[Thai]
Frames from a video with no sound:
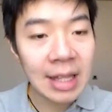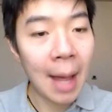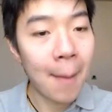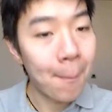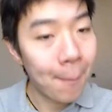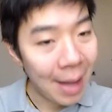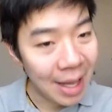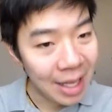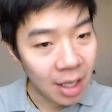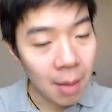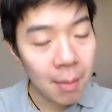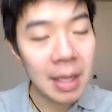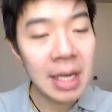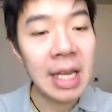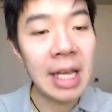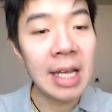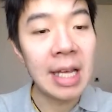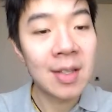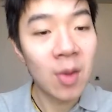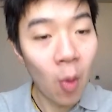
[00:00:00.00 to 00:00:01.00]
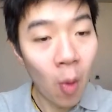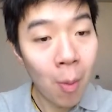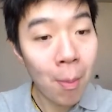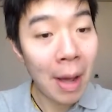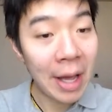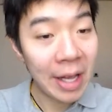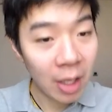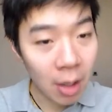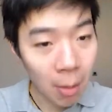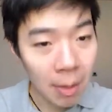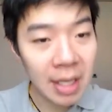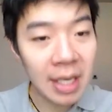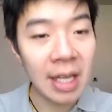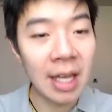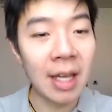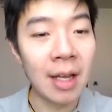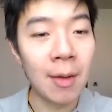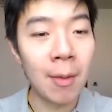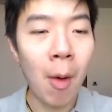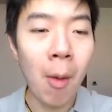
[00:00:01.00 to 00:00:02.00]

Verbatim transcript: ต่ำไปก็ไม่ดีสูงไปก็ไม่ดี